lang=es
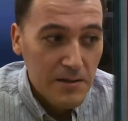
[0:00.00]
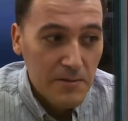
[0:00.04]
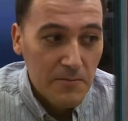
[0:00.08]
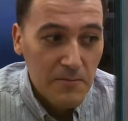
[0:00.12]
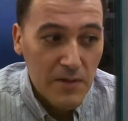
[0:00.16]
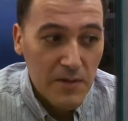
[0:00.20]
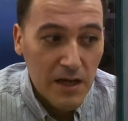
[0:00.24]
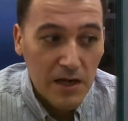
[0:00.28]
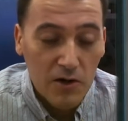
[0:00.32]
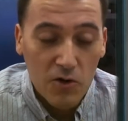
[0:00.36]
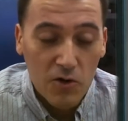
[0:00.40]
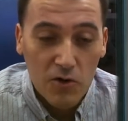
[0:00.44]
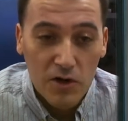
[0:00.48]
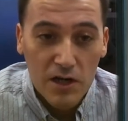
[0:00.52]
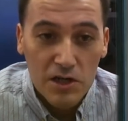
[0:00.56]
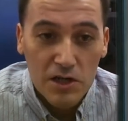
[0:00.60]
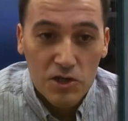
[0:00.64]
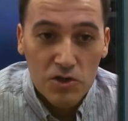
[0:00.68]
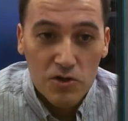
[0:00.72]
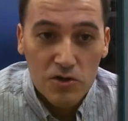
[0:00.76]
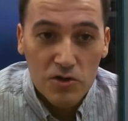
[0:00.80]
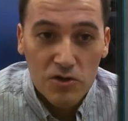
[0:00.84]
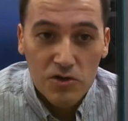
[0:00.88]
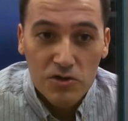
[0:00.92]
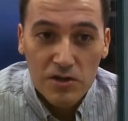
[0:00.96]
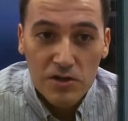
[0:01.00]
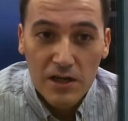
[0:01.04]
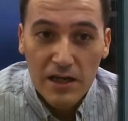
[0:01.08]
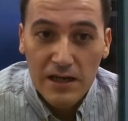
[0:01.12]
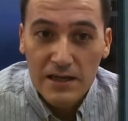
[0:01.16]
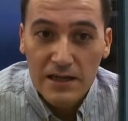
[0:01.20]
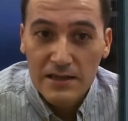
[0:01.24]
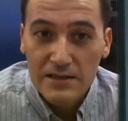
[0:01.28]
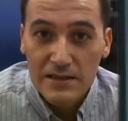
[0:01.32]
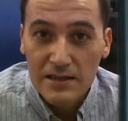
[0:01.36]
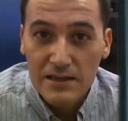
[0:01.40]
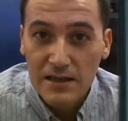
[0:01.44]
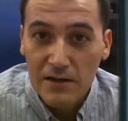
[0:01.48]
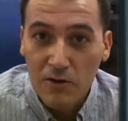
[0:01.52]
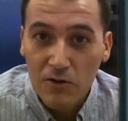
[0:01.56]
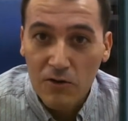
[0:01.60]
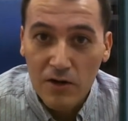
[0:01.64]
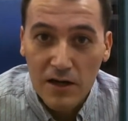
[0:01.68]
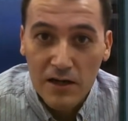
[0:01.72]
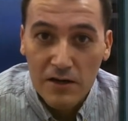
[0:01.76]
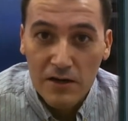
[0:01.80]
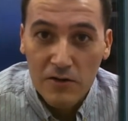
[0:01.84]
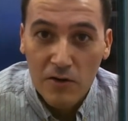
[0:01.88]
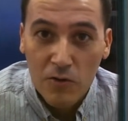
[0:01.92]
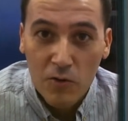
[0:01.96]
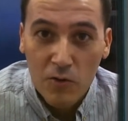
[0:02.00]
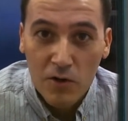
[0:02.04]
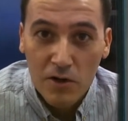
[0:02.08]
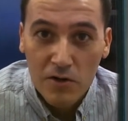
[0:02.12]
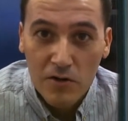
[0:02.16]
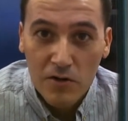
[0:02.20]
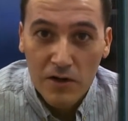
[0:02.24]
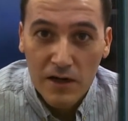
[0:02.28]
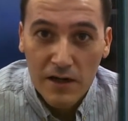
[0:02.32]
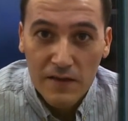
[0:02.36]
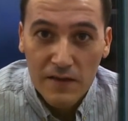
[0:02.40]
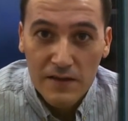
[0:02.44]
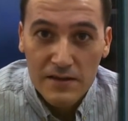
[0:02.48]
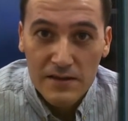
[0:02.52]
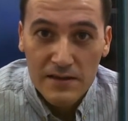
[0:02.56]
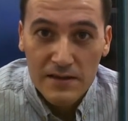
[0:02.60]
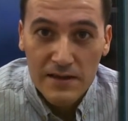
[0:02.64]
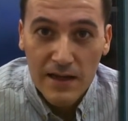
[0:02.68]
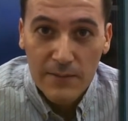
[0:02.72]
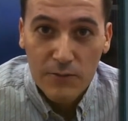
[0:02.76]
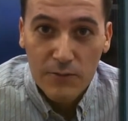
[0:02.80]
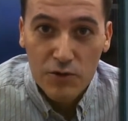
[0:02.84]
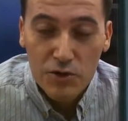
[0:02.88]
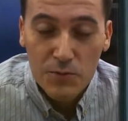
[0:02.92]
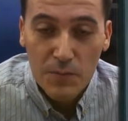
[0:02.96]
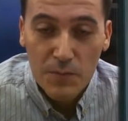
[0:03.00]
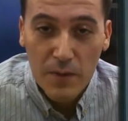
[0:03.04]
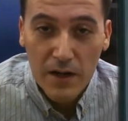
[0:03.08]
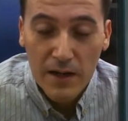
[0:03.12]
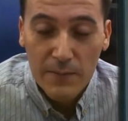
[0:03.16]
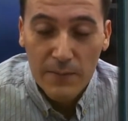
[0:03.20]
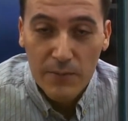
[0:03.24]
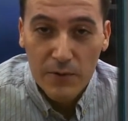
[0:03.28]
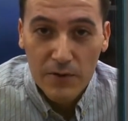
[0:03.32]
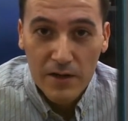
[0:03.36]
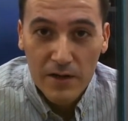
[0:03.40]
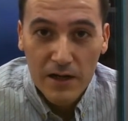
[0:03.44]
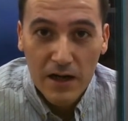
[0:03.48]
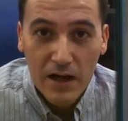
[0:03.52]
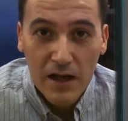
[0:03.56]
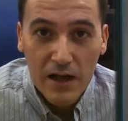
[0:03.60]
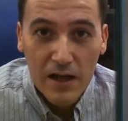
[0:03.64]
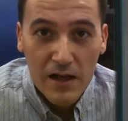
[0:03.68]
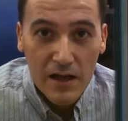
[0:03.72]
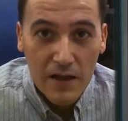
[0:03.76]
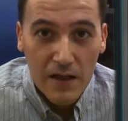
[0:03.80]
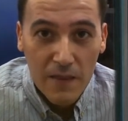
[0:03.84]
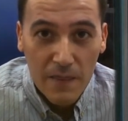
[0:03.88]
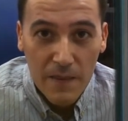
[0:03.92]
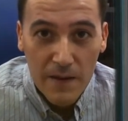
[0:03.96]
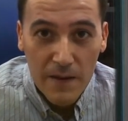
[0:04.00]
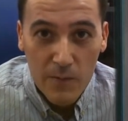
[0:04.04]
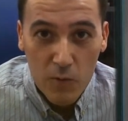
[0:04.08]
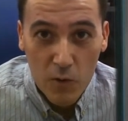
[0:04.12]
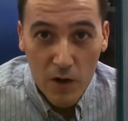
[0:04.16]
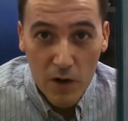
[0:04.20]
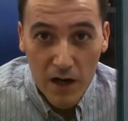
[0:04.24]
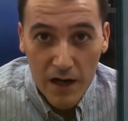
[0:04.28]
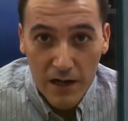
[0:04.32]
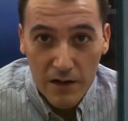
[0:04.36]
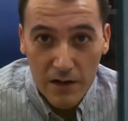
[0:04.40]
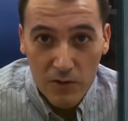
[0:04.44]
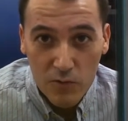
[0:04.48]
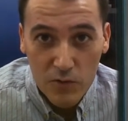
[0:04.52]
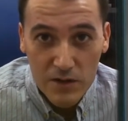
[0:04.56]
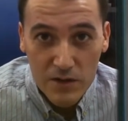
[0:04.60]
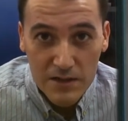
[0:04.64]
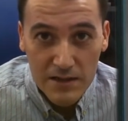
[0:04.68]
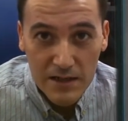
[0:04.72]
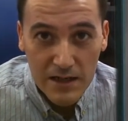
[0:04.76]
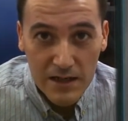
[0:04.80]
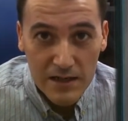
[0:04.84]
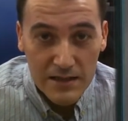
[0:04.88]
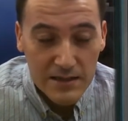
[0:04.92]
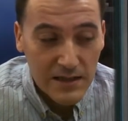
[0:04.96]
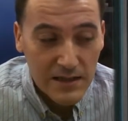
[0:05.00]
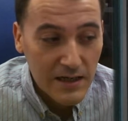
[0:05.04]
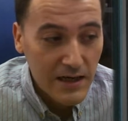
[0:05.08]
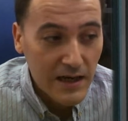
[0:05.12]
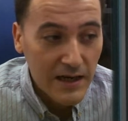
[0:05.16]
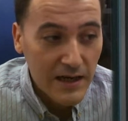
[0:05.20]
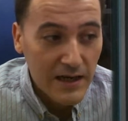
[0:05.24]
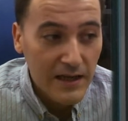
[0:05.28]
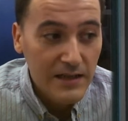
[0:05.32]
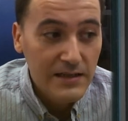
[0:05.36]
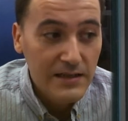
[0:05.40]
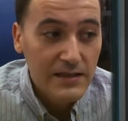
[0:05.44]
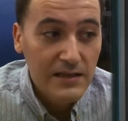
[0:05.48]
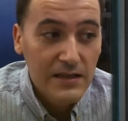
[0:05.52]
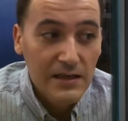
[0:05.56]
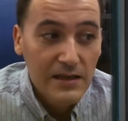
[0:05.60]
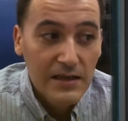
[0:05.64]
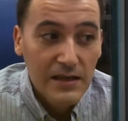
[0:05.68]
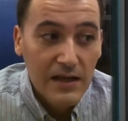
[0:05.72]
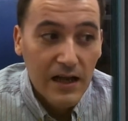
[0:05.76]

Bien, con eso es lo, que, lo único que necesitamos para poder dibujar nuestras caras.